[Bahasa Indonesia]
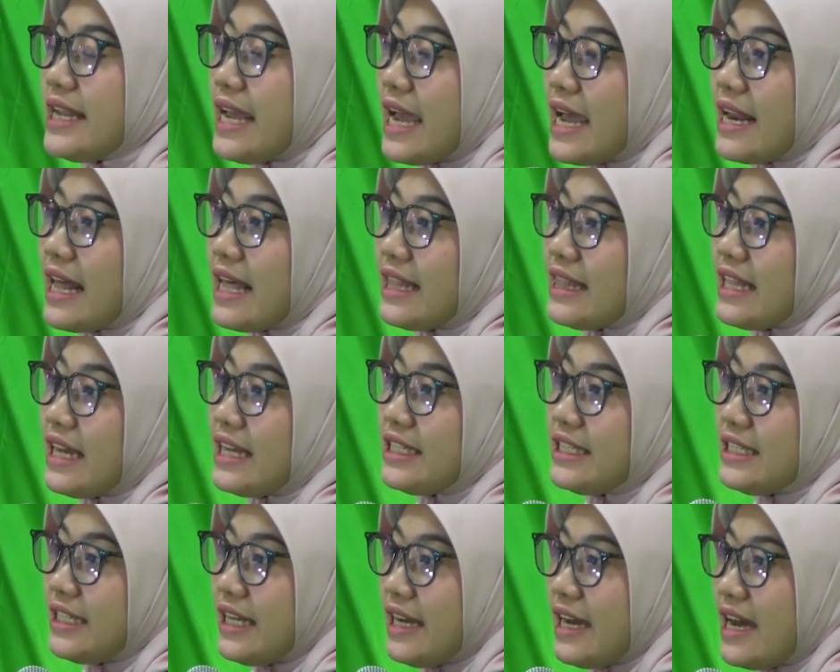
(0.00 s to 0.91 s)
dan
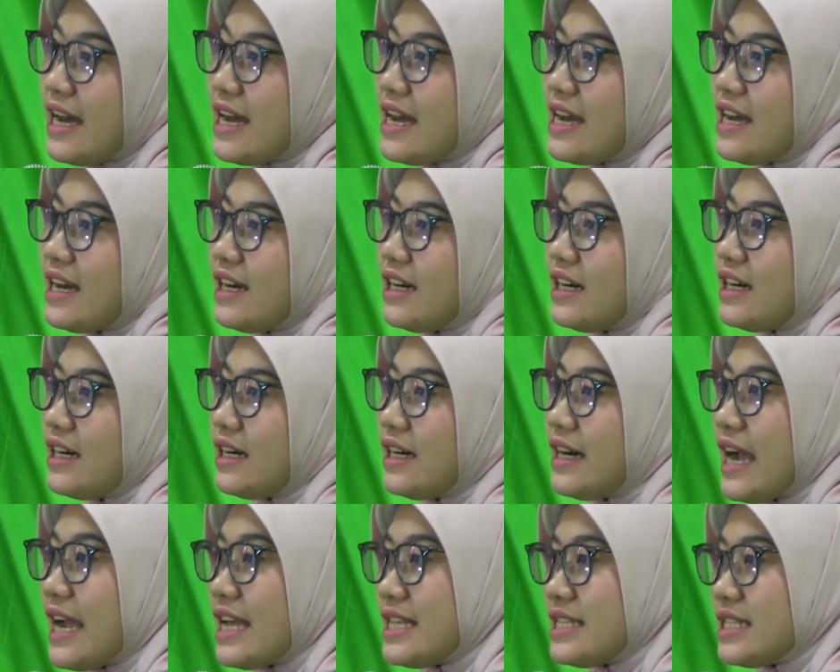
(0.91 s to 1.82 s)
perspektif keperawatan
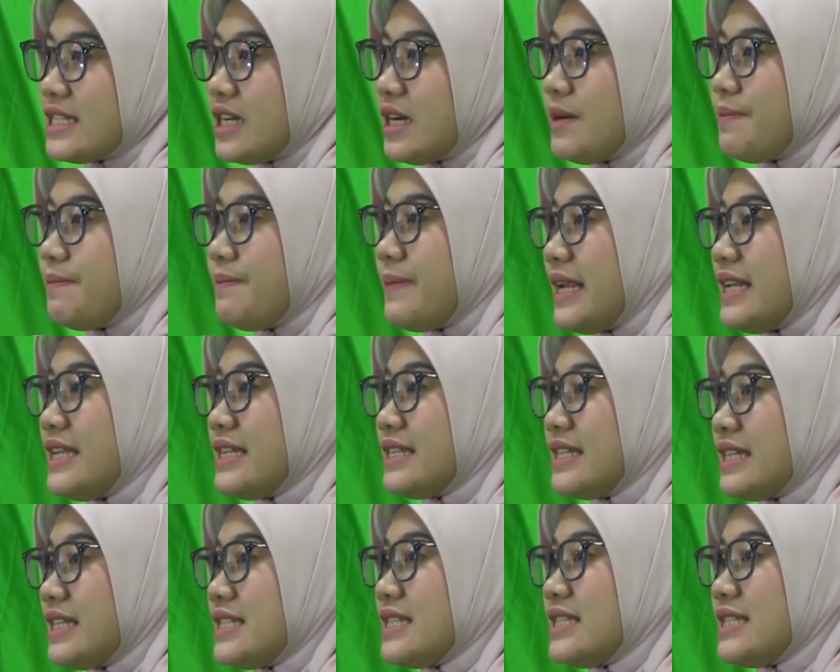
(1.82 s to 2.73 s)
global.
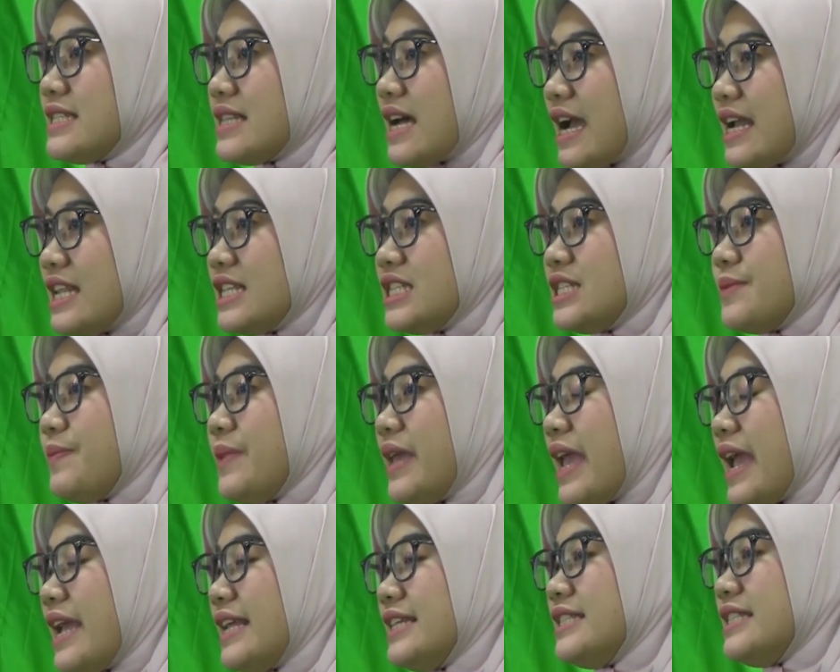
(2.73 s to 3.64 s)

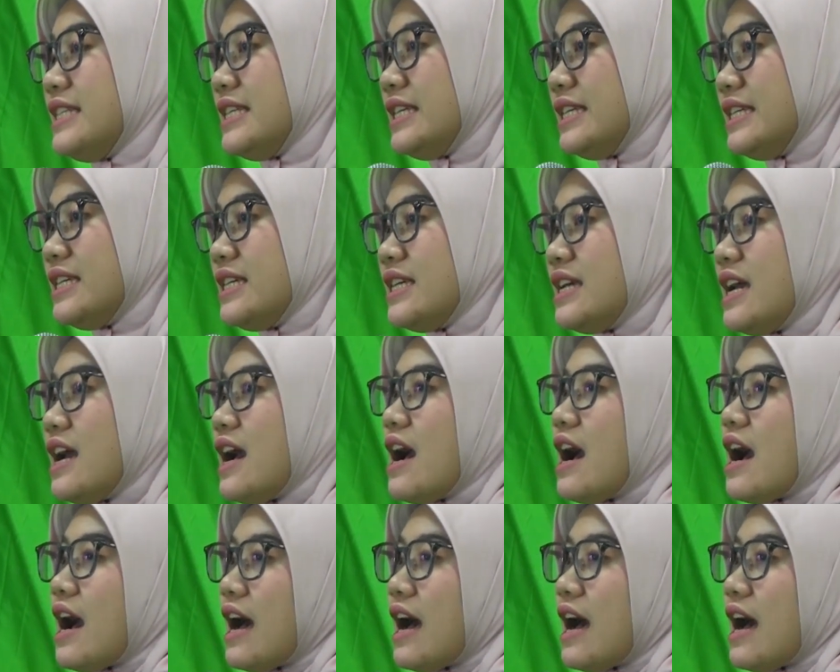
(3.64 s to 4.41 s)
Webinar tersebut